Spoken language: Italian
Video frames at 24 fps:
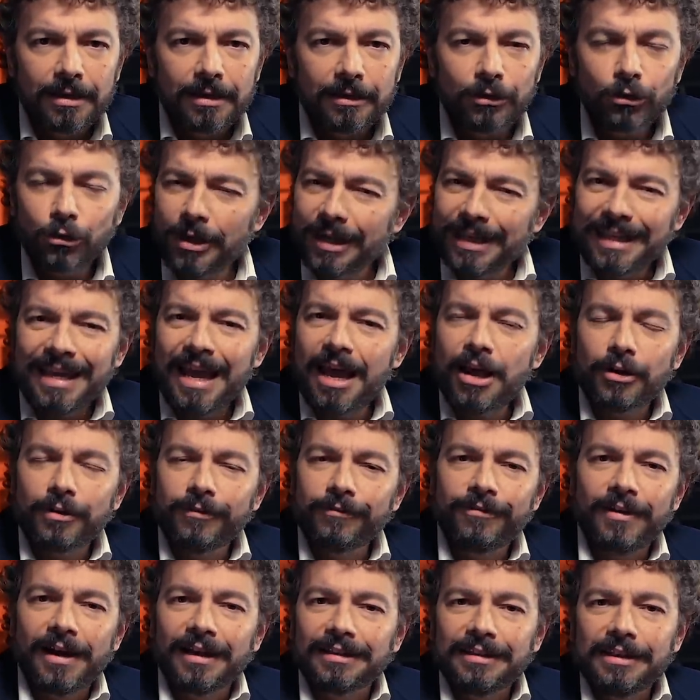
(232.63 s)
Non è chiaro
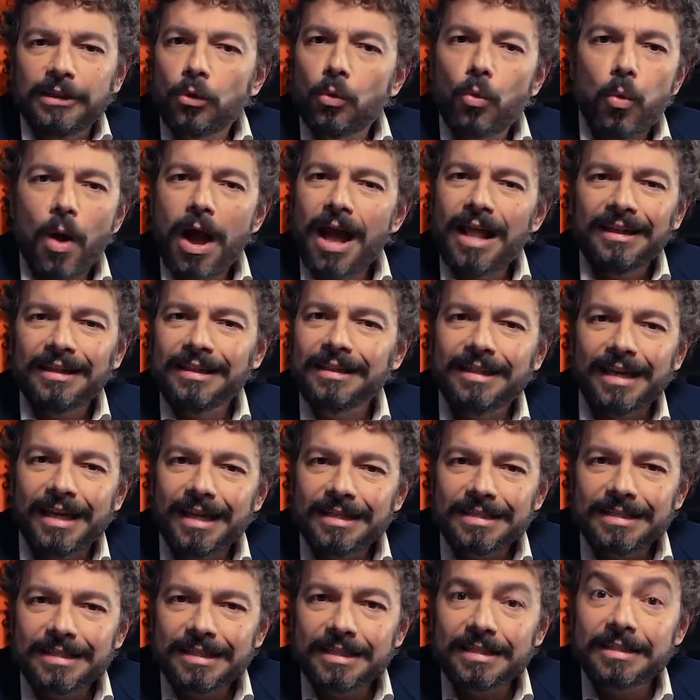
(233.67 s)
infatti quali
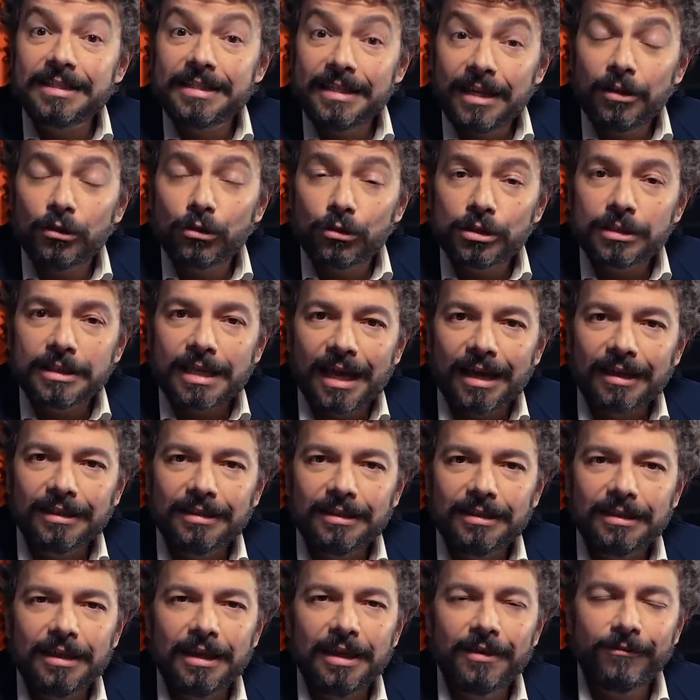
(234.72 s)
test siano
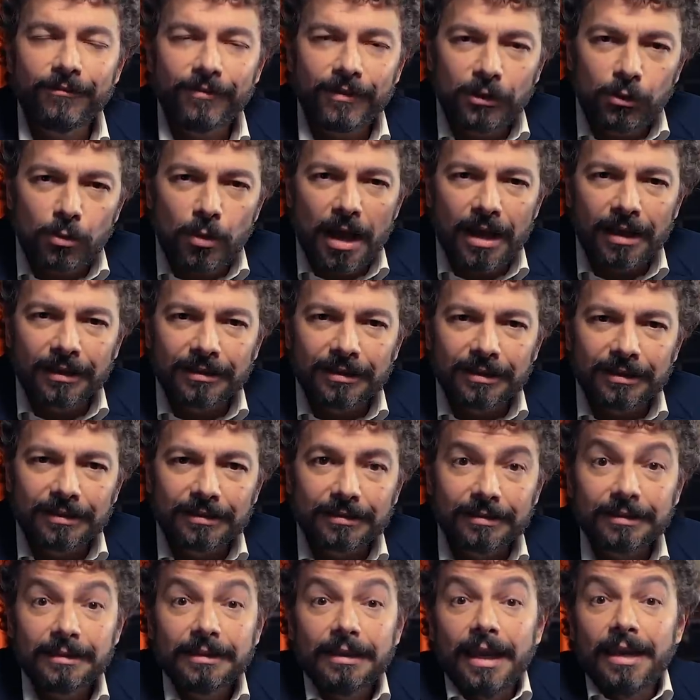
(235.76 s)
stati
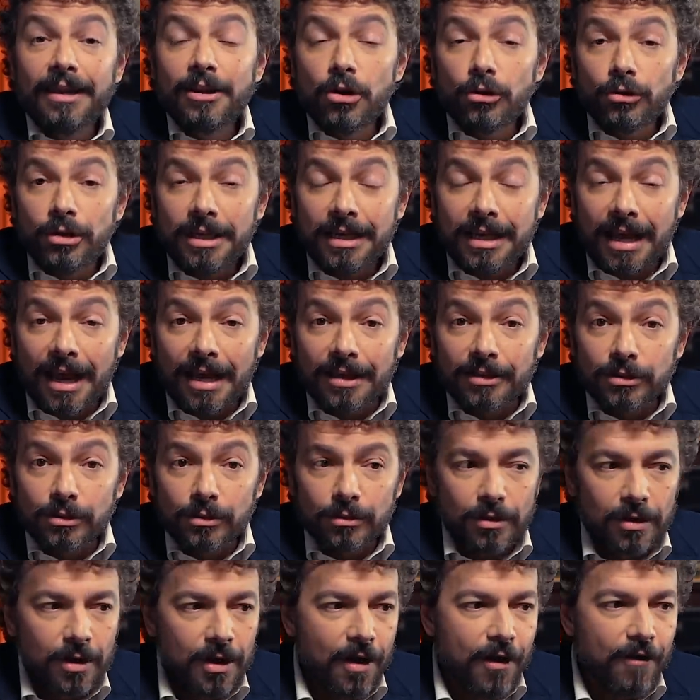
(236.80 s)
effettuati e in ogni
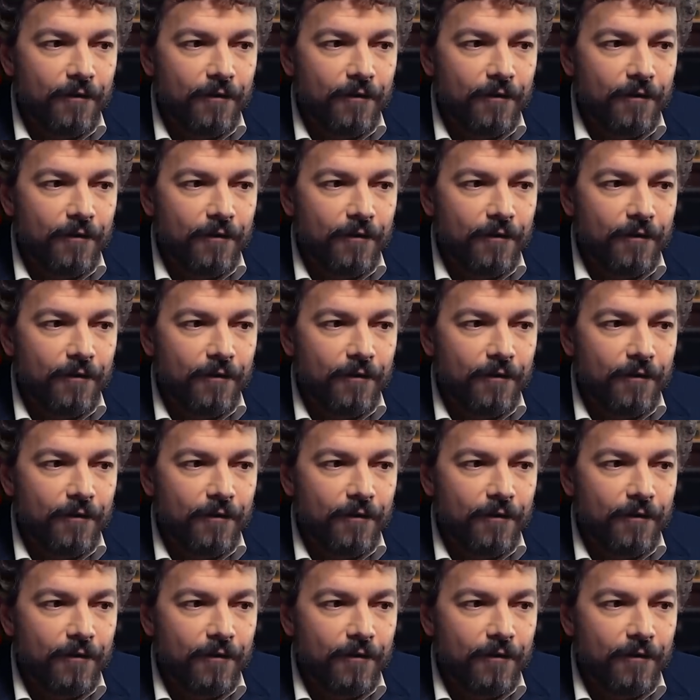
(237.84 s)
caso